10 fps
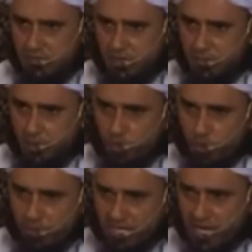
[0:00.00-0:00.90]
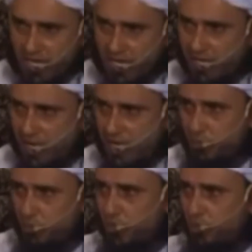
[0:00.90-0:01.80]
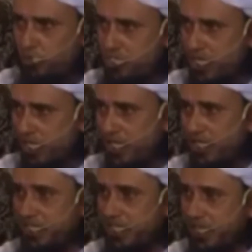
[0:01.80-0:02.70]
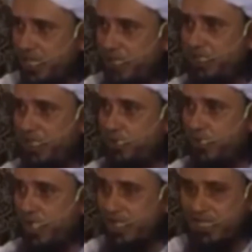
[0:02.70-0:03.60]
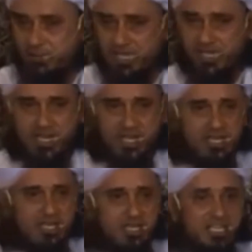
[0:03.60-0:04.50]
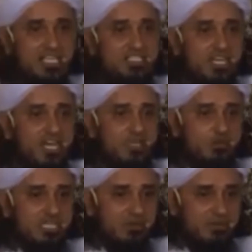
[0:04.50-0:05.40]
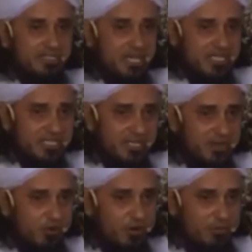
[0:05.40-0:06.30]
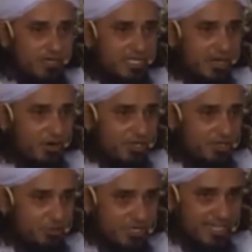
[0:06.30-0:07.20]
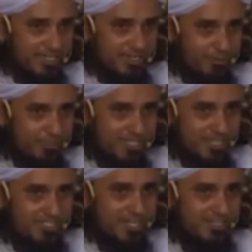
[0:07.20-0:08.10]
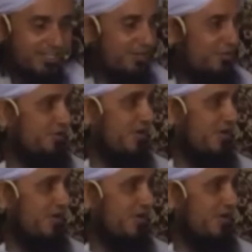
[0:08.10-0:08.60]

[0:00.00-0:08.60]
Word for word: कबरों को पक्का करना उनको ऊंचा करना ये हराम है गुनाह कबीरा है ईसाइयों से इबरत हासिल करो अमेरिका और यूके के कब्रुस्तान जाके देखो